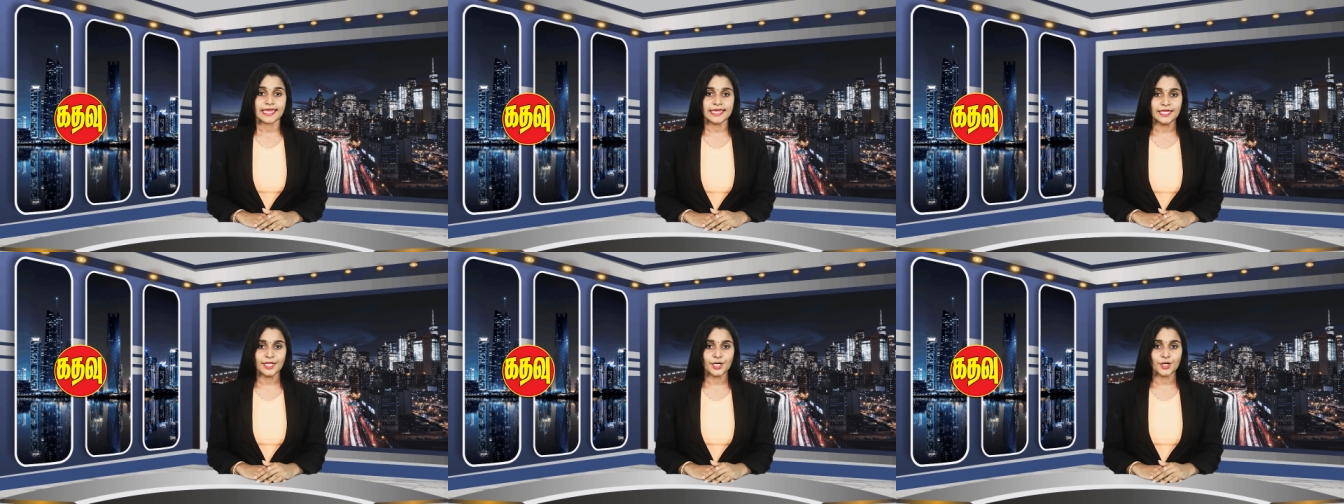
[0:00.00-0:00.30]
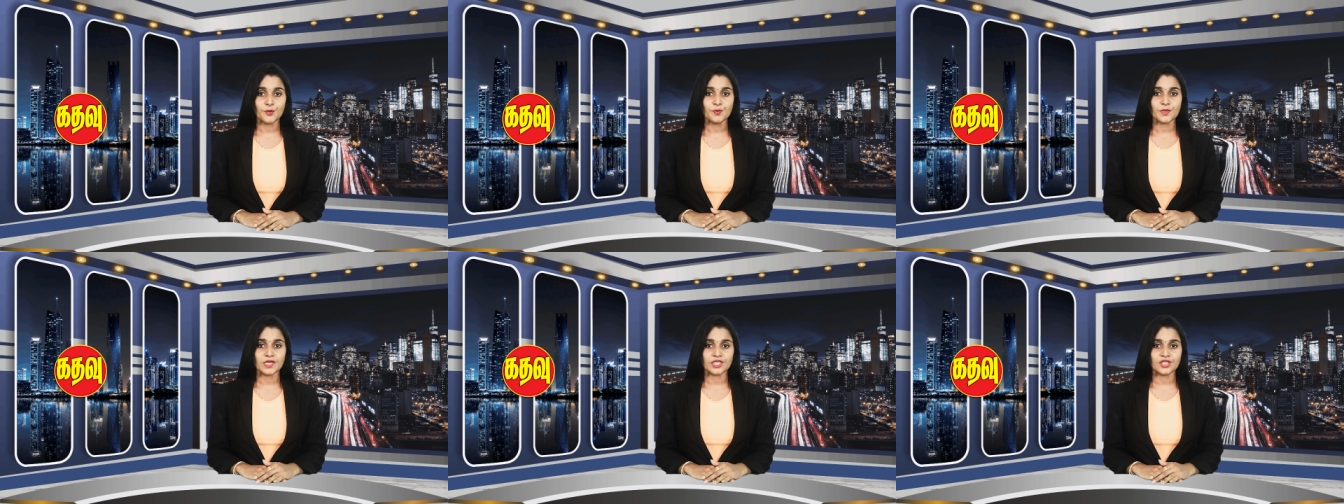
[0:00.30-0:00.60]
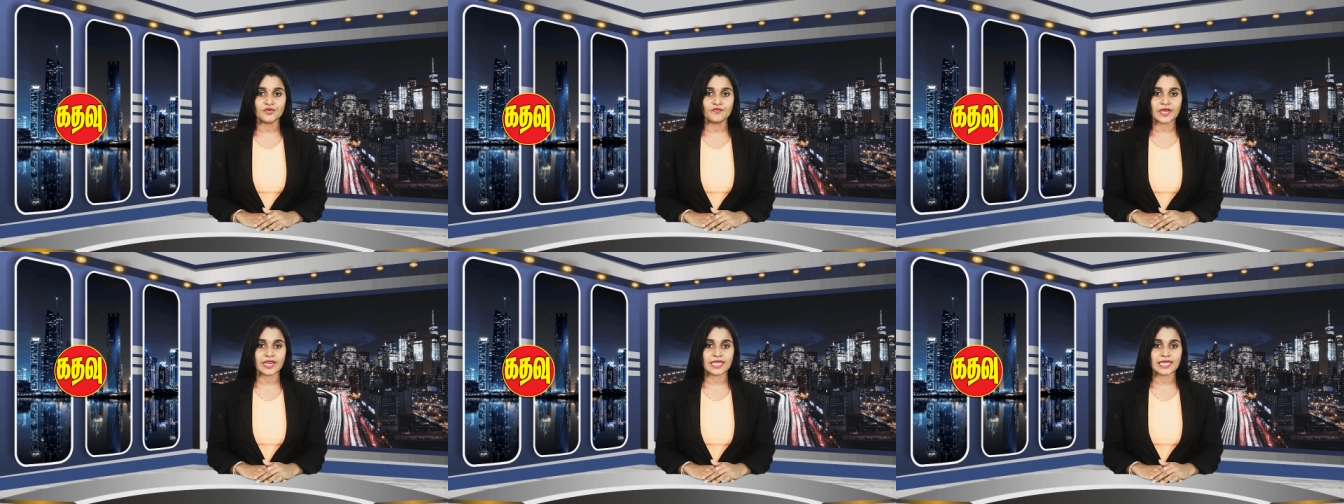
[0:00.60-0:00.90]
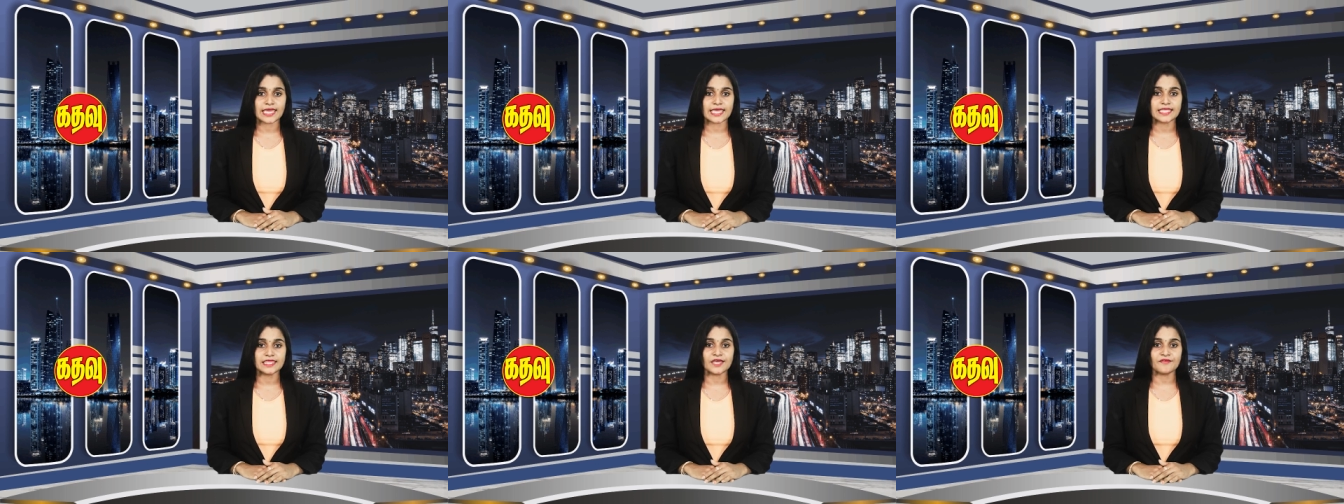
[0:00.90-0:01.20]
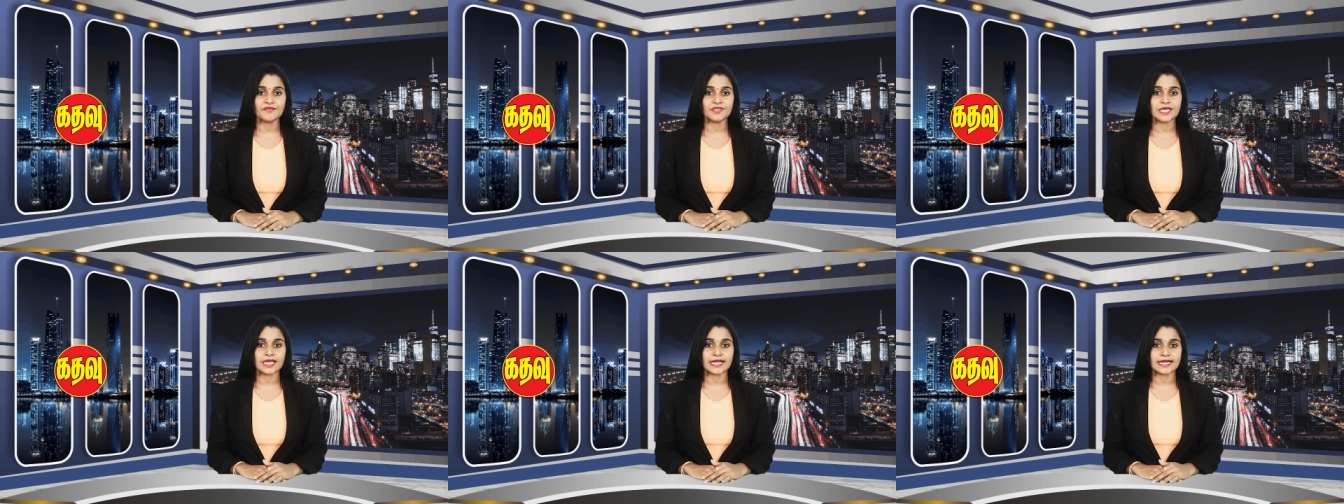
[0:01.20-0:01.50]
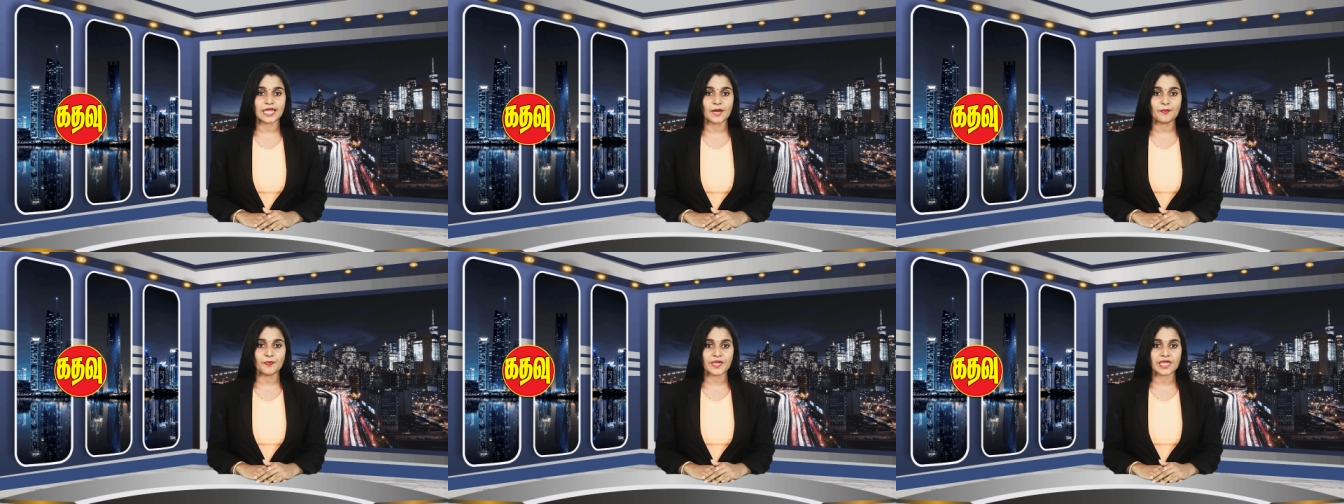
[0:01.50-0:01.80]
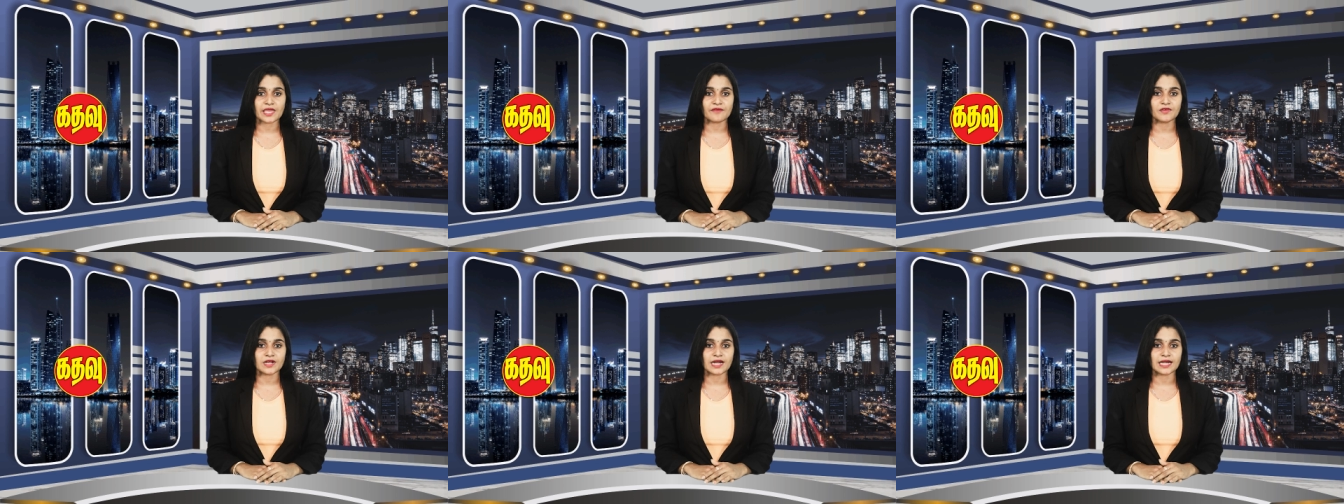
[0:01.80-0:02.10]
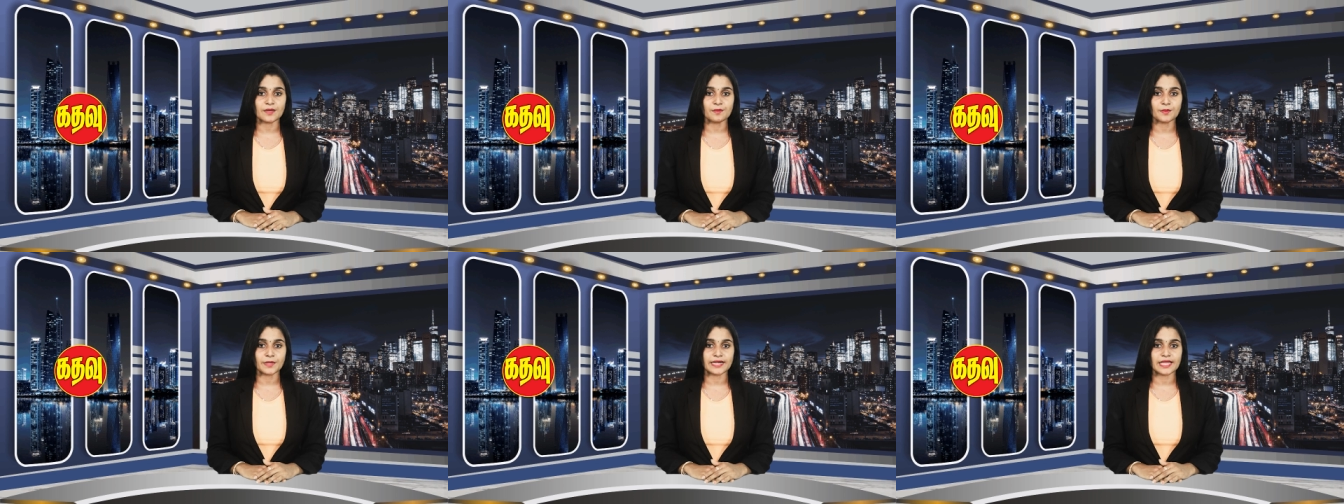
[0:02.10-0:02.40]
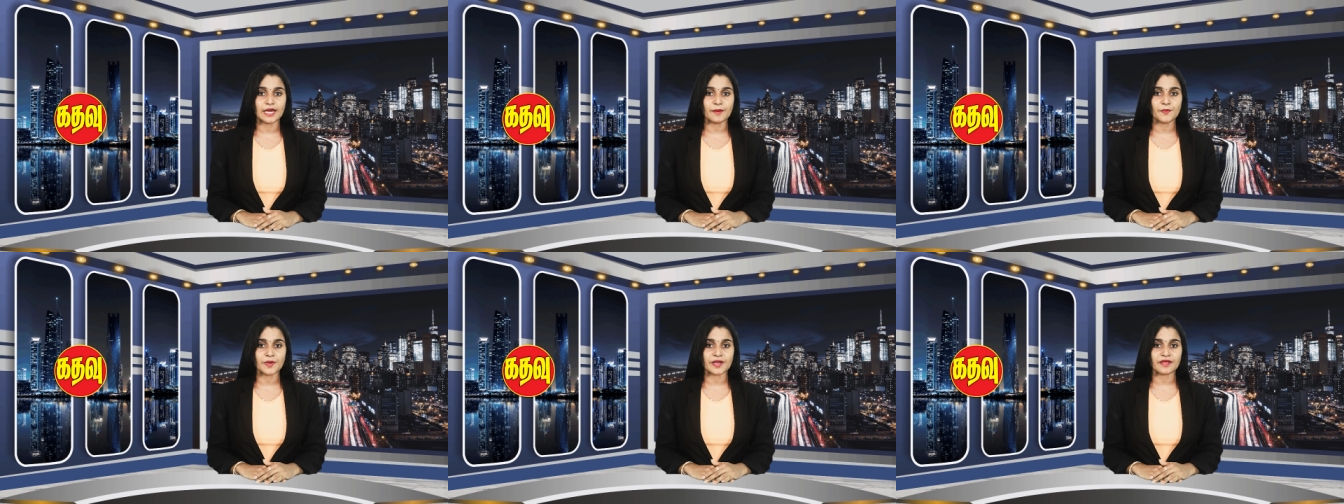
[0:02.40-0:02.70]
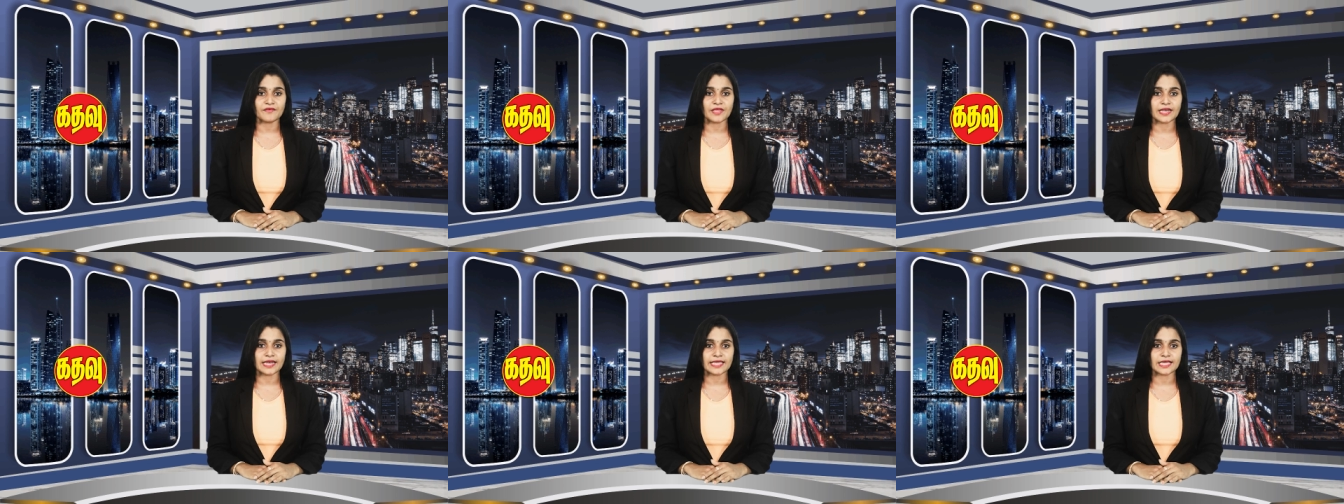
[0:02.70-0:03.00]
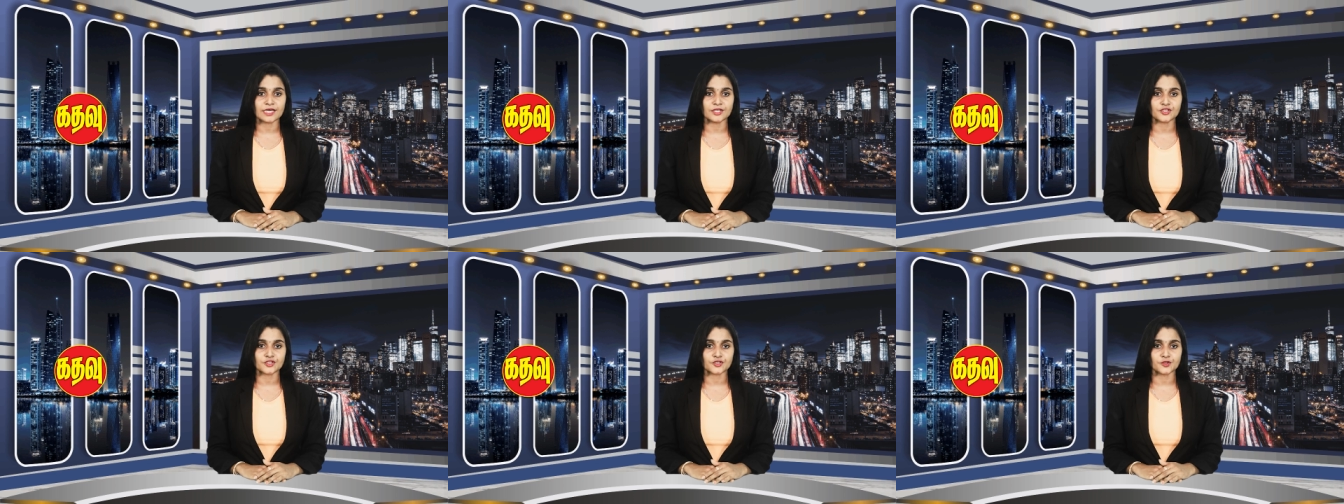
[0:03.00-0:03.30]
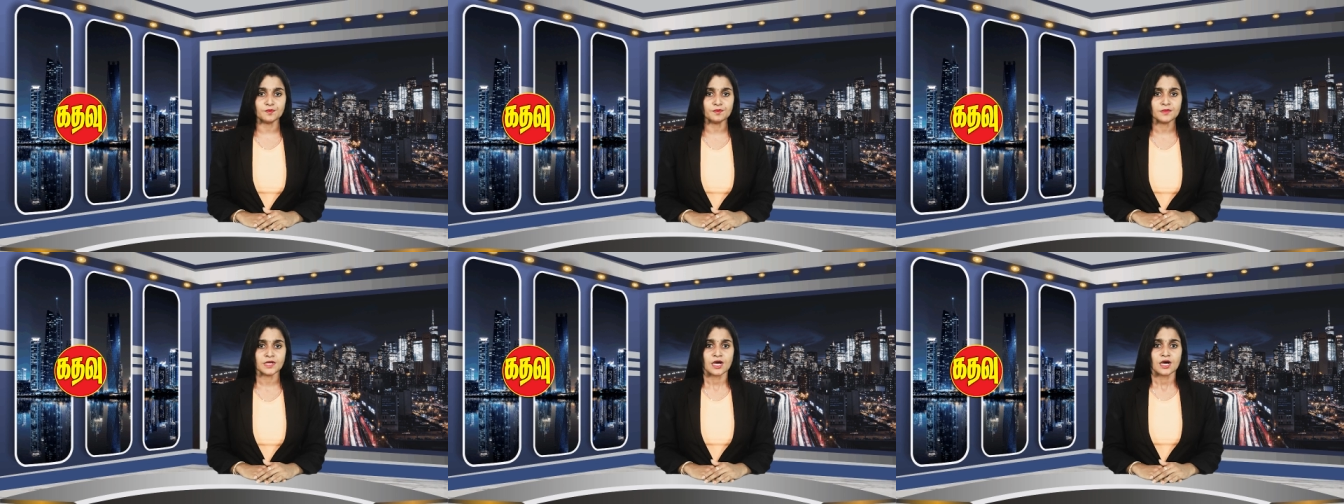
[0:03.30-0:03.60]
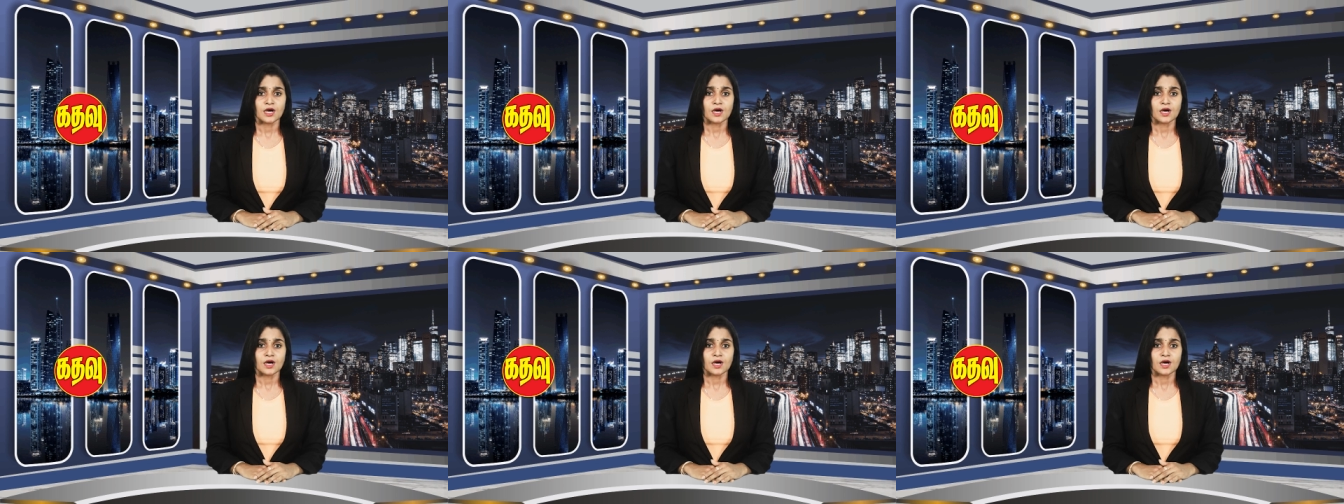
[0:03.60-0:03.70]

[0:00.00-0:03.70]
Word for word: எனினும் இதுவரை எந்தவித இடப்பெயர்வுகளும் இடம்பெறவில்லை என்றும்